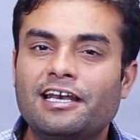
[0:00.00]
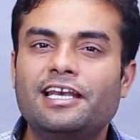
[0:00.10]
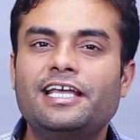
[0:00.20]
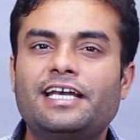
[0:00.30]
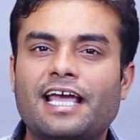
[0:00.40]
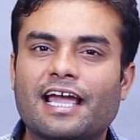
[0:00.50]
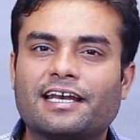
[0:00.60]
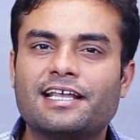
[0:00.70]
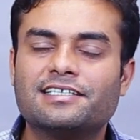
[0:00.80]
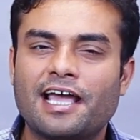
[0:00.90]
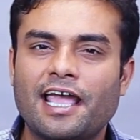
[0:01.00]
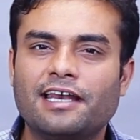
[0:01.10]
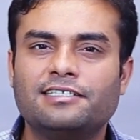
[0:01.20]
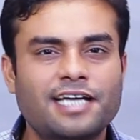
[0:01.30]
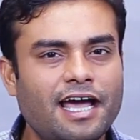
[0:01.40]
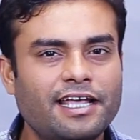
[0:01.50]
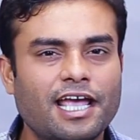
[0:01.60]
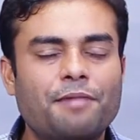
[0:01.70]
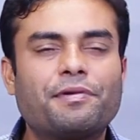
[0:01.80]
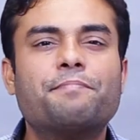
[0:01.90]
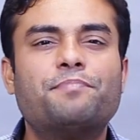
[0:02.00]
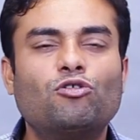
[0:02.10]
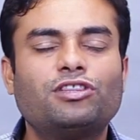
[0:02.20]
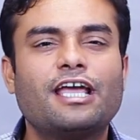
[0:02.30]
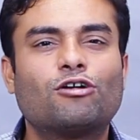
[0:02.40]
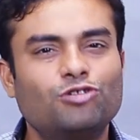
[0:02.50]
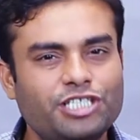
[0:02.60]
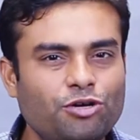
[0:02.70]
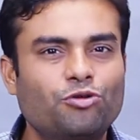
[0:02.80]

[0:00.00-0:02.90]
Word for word: लीड एक्ट्रेस हैं जान के आपके बहुत खुशी